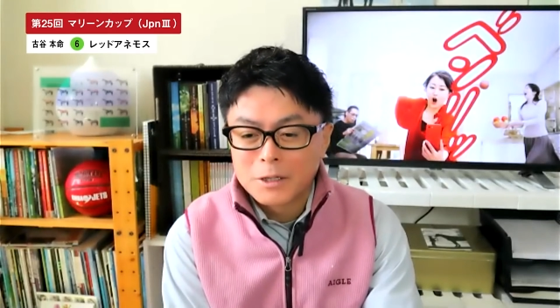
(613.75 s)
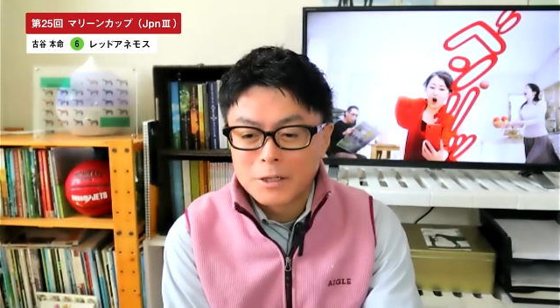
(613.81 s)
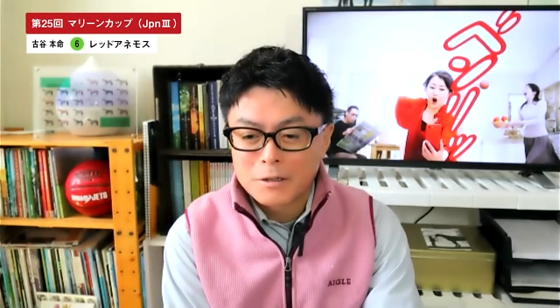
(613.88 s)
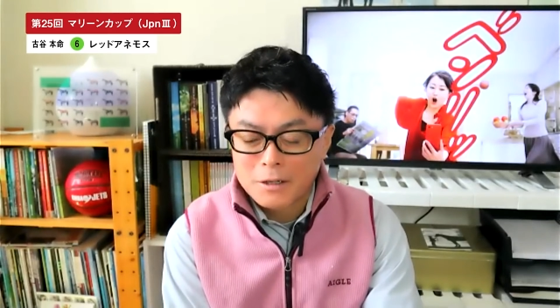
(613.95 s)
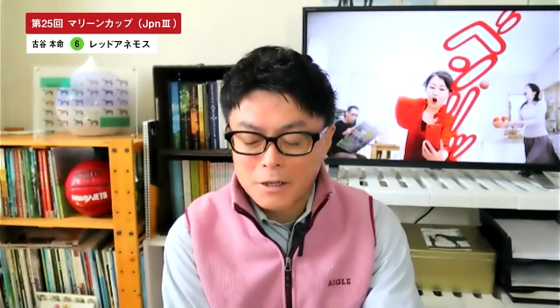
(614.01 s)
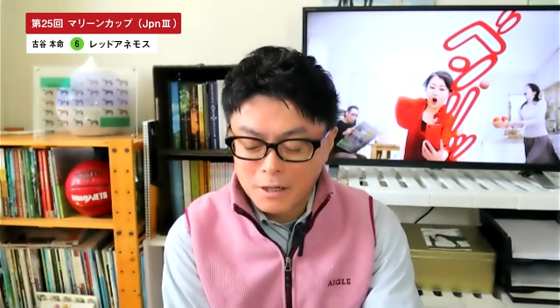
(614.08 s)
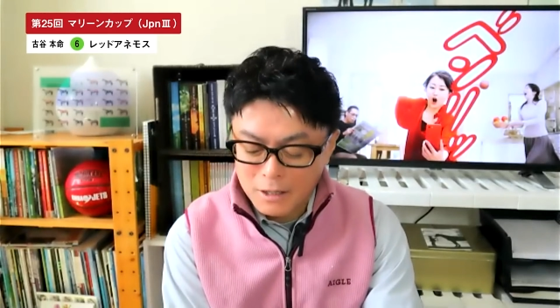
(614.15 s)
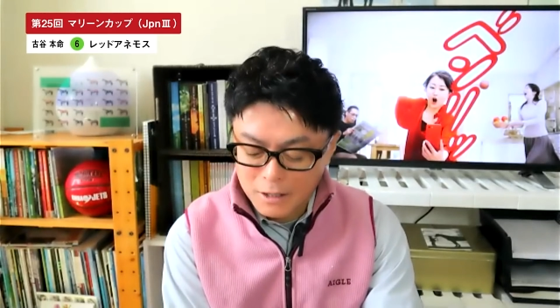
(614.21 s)
はい、
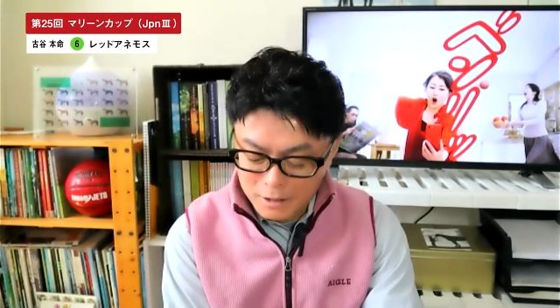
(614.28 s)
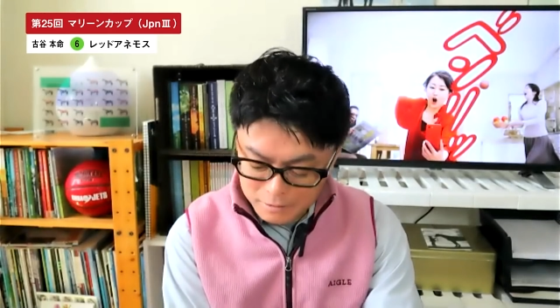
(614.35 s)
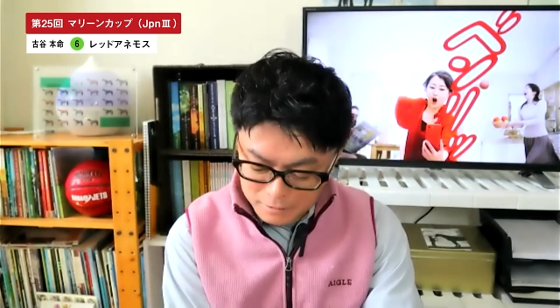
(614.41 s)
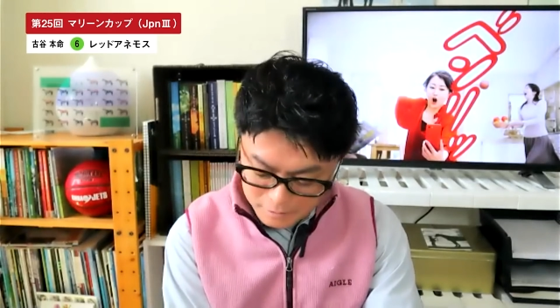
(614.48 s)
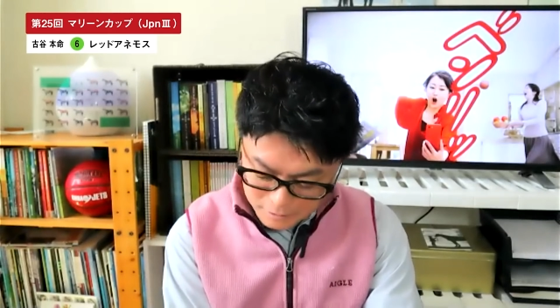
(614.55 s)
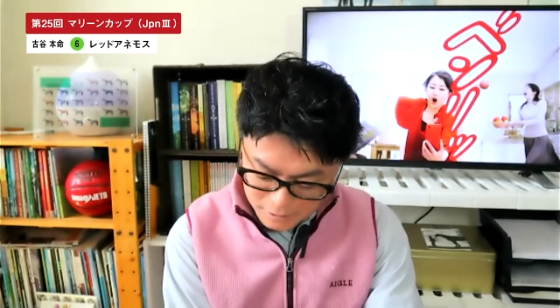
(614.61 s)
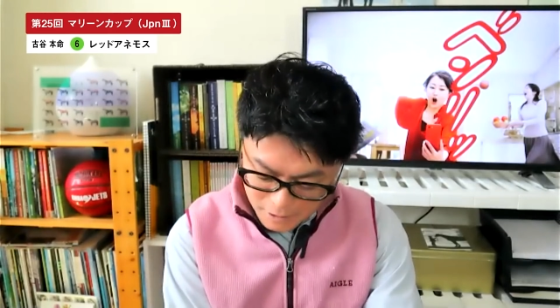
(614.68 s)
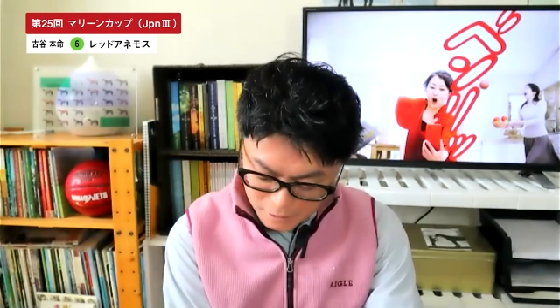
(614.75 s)
ですから
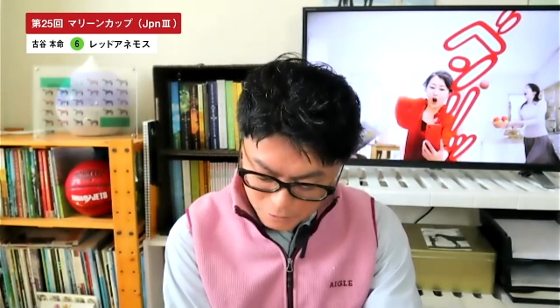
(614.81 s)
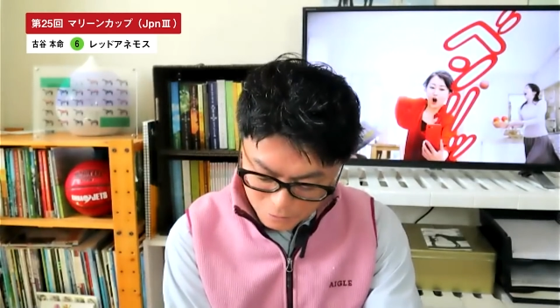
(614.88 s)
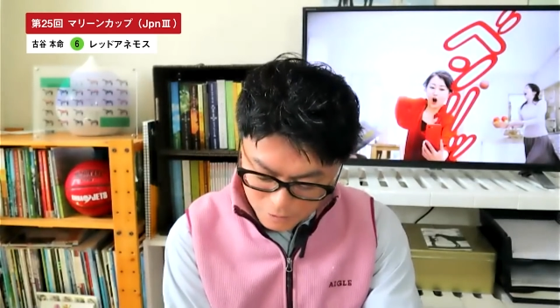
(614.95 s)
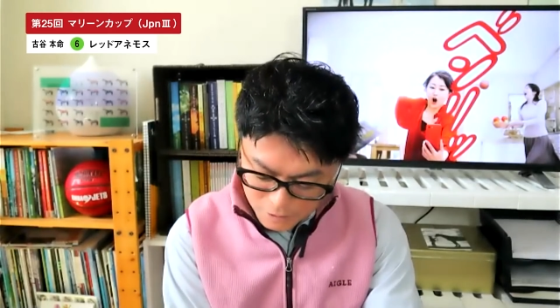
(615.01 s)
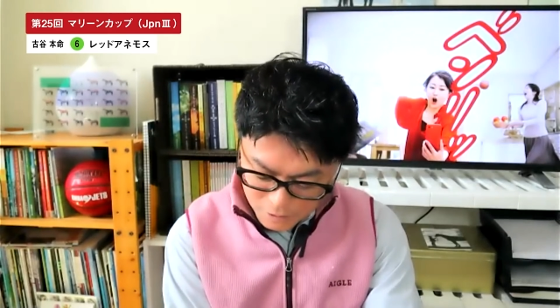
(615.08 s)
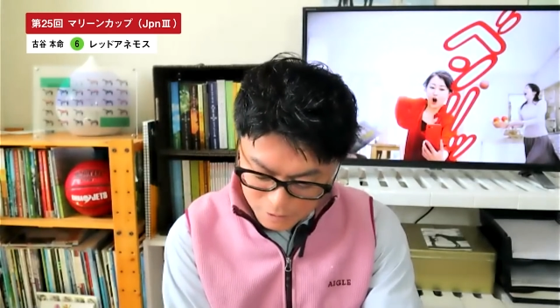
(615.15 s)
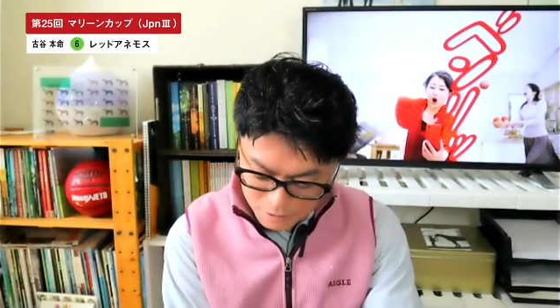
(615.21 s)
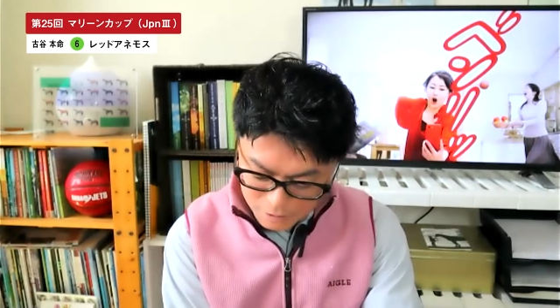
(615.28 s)
ダート
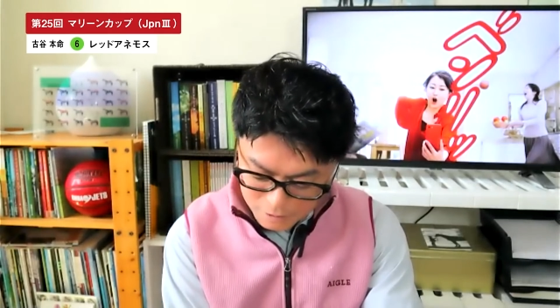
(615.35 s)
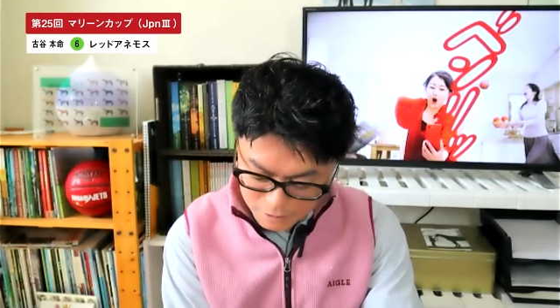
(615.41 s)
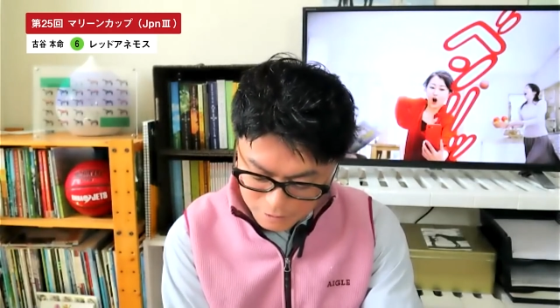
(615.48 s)
で